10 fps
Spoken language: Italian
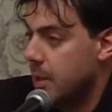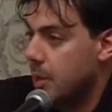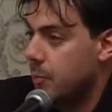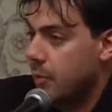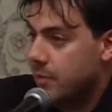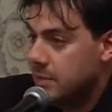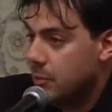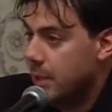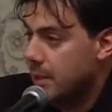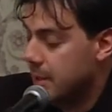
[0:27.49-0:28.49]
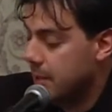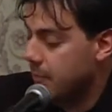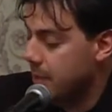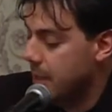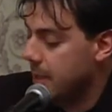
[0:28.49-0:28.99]
il professore
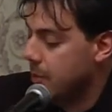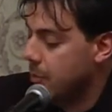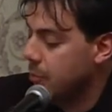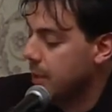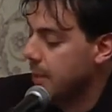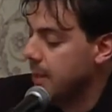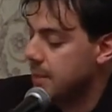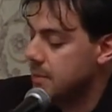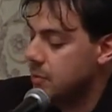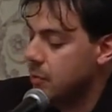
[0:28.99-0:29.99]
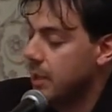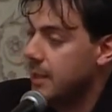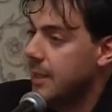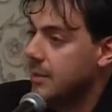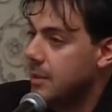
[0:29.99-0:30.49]
interviene con una relazione
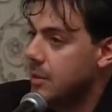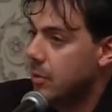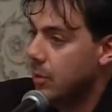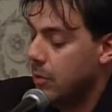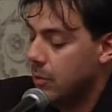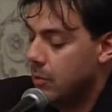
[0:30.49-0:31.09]
dal titolo